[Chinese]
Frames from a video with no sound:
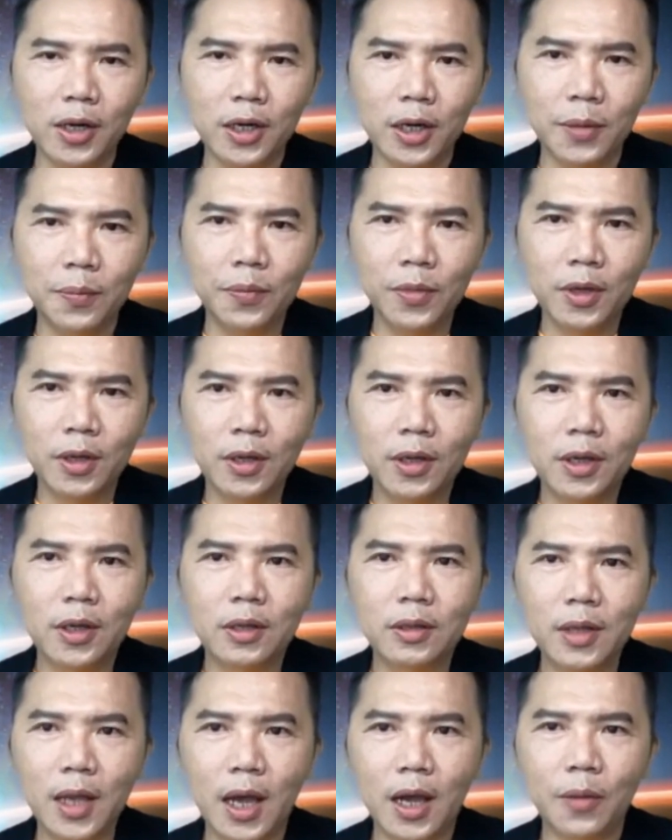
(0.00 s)
呢，
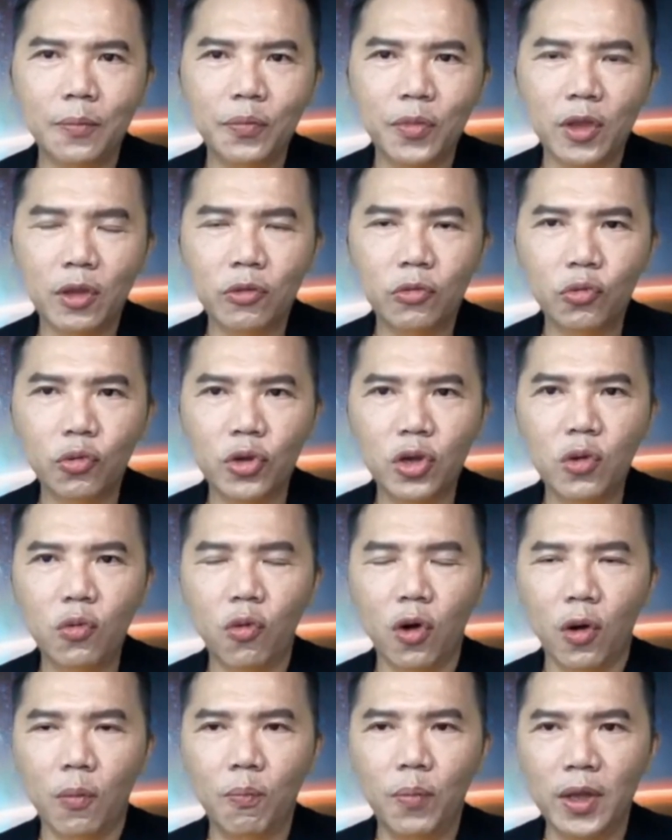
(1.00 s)
那对于
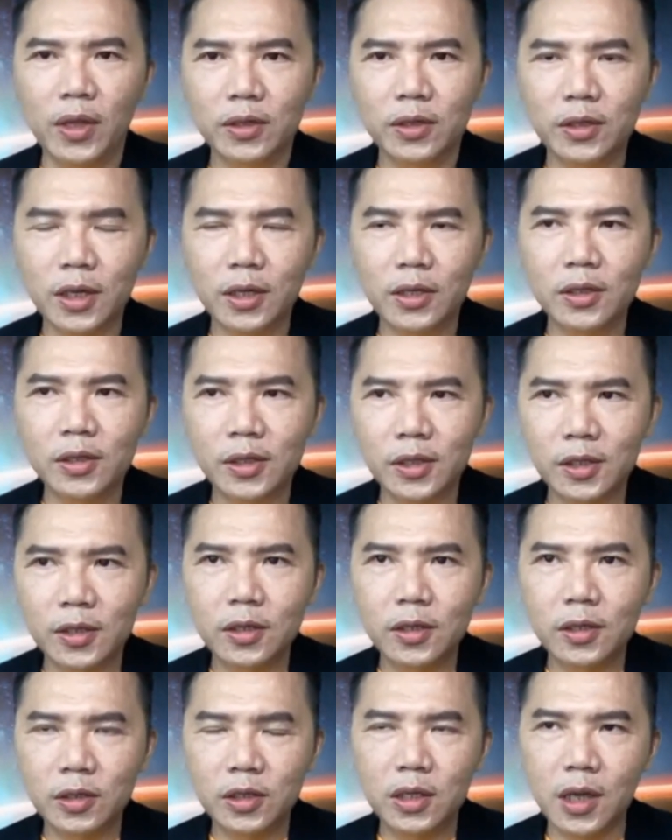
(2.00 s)
我本身
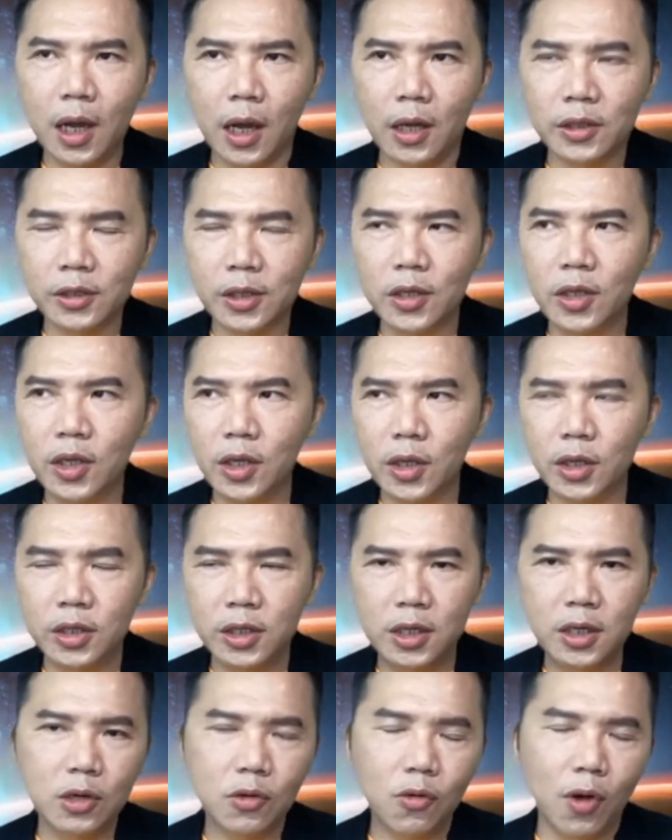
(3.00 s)
是啊身体的
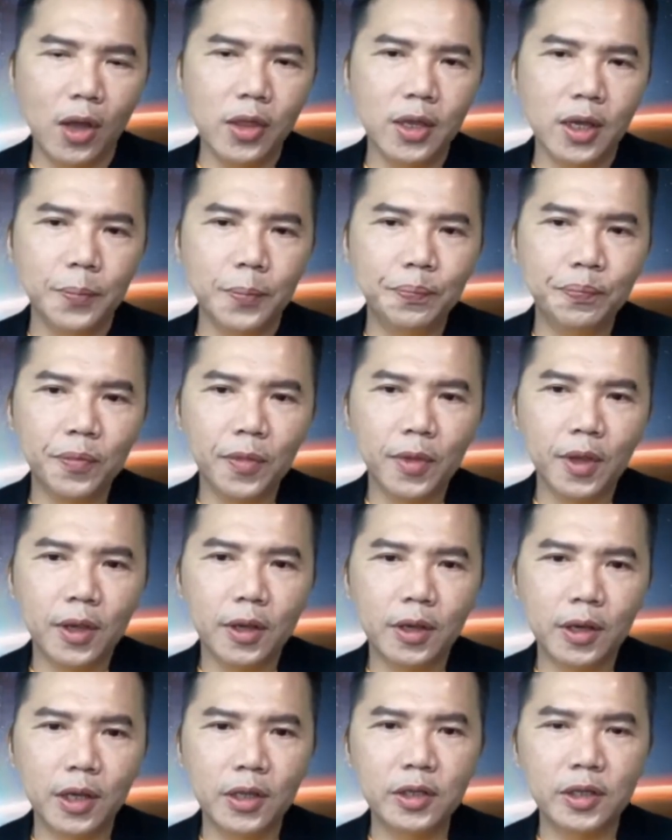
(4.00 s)
器官呢，
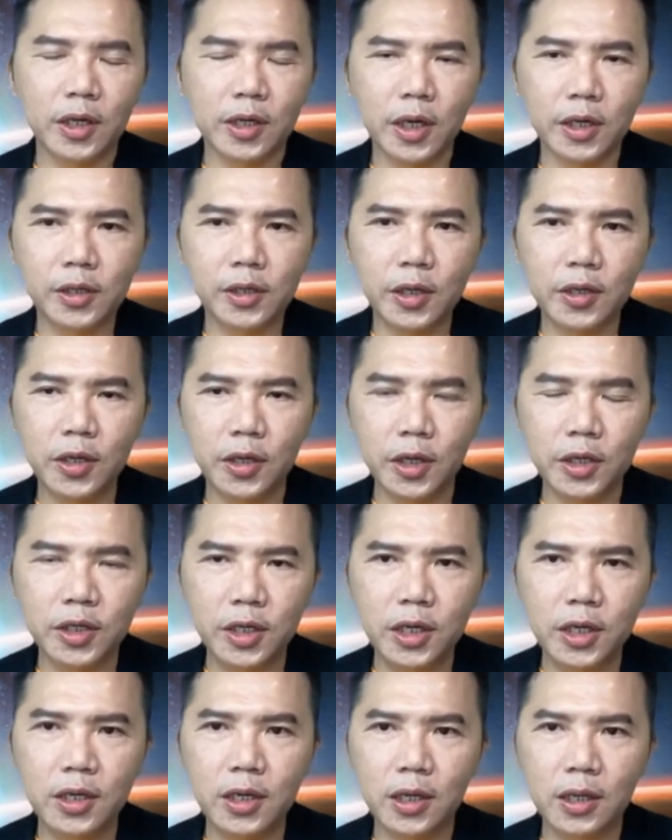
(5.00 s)
跟整个身体的
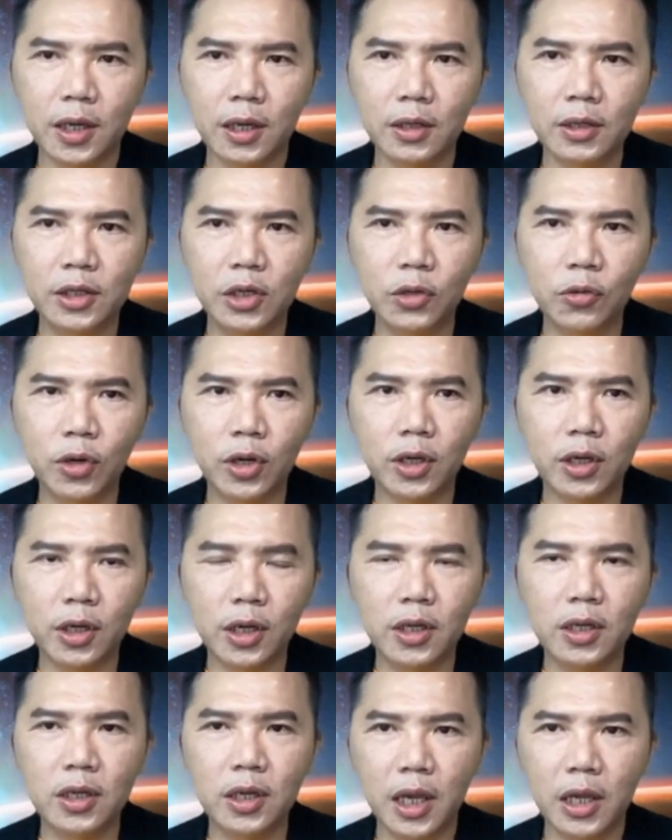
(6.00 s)
机能呢，就会
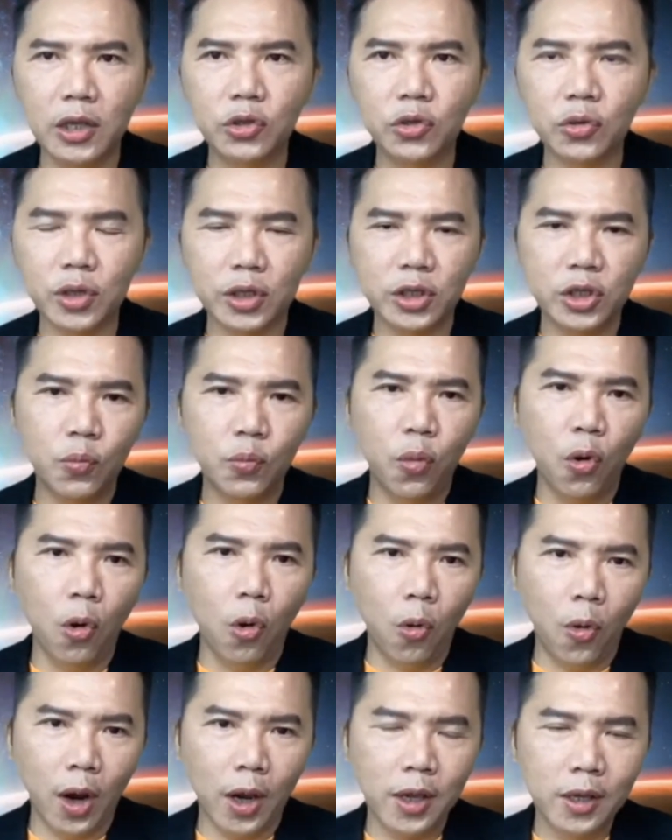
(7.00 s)
更严重的去破
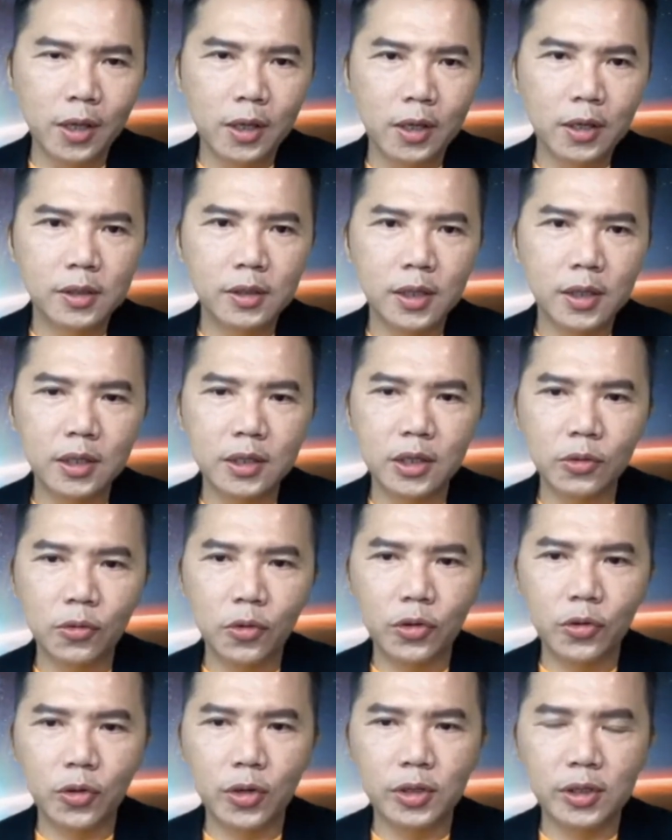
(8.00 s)
坏，甚至
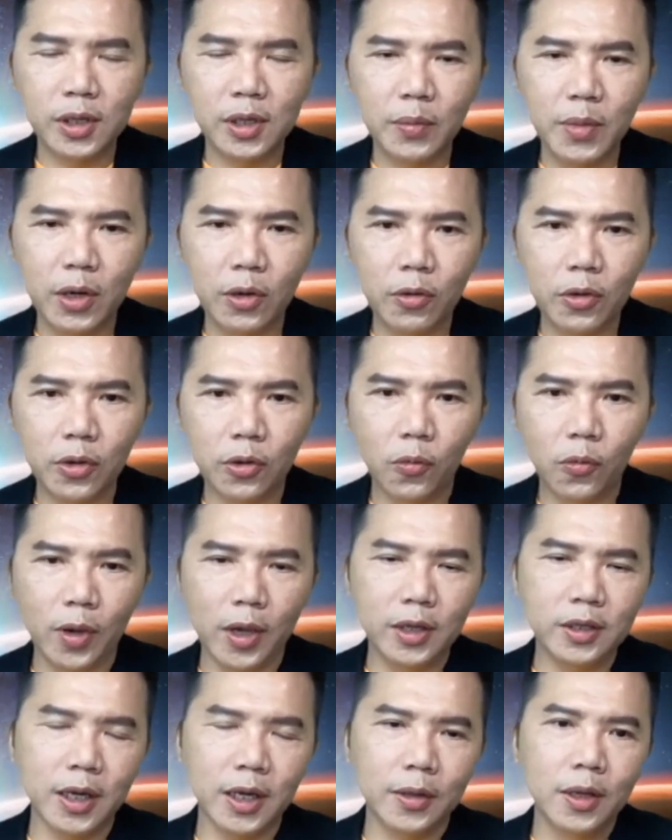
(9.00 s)
会对会有
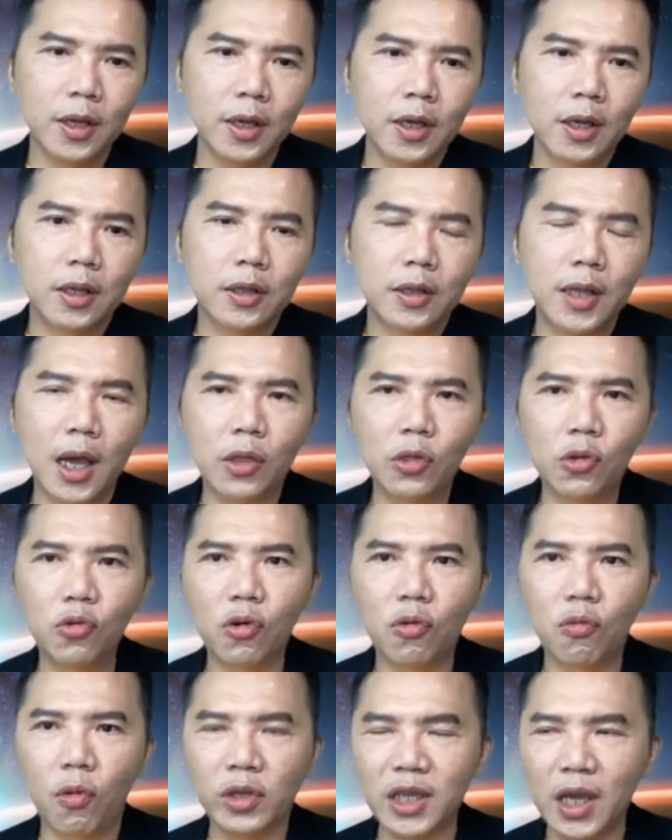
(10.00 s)
危险。那如
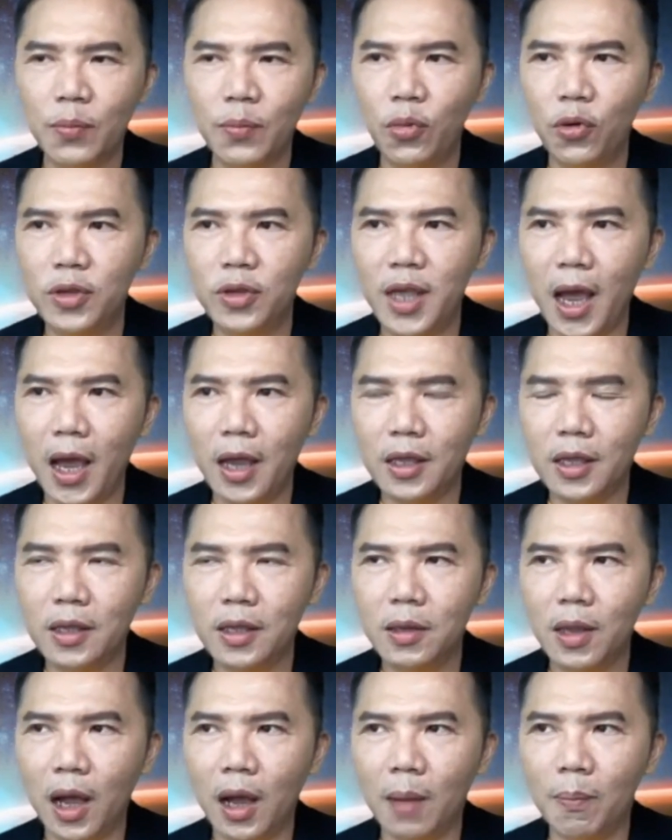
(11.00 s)
果我再过压抑
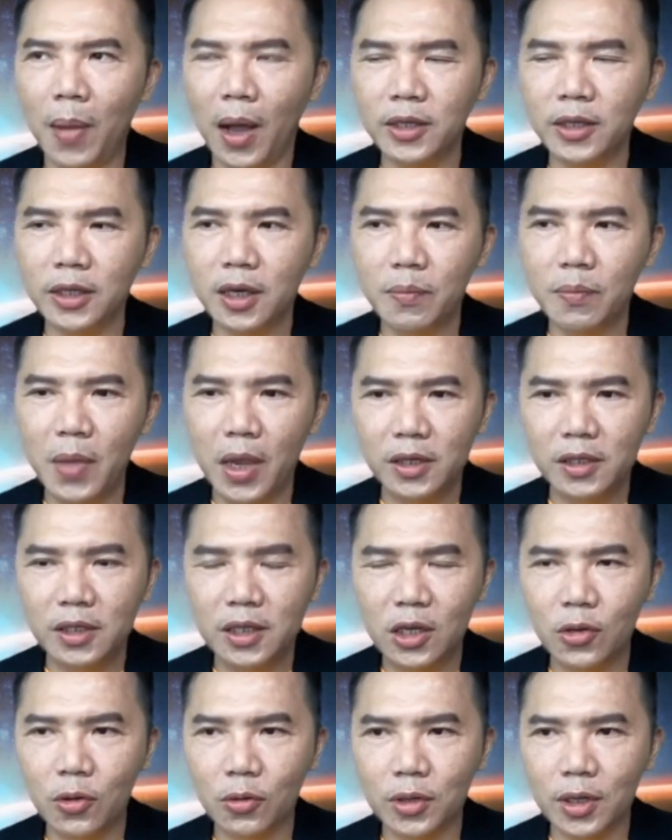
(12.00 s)
啊，把整个免疫
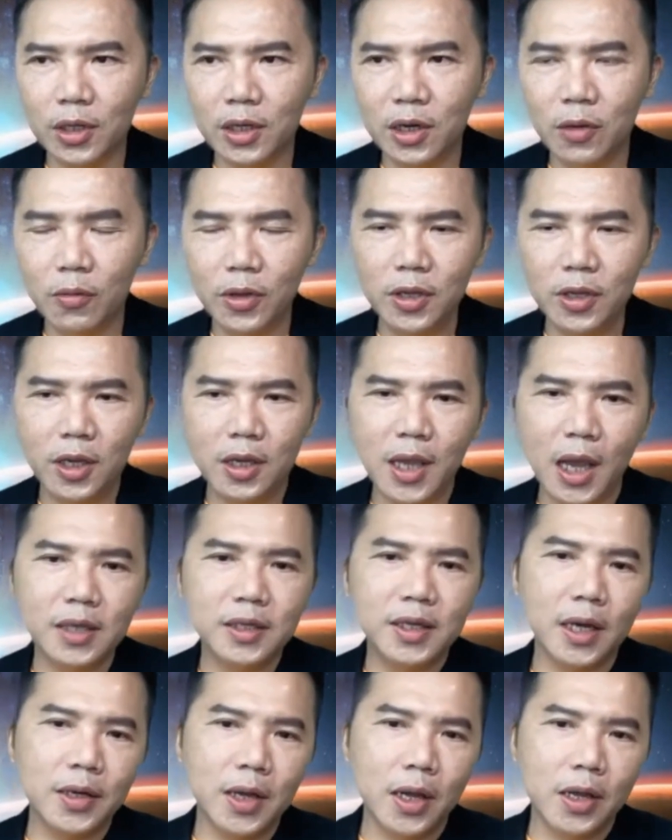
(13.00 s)
系统的这个问题压抑
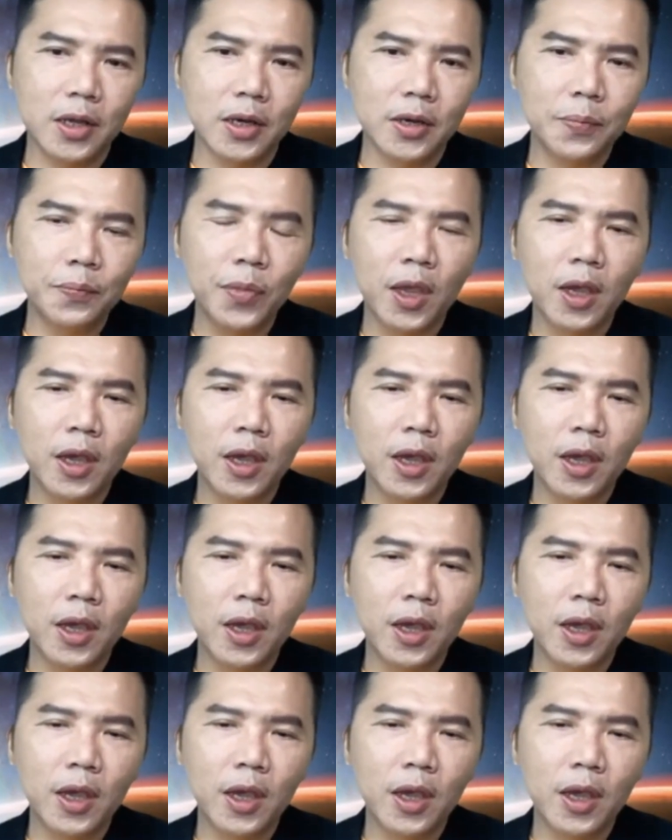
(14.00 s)
下来呢？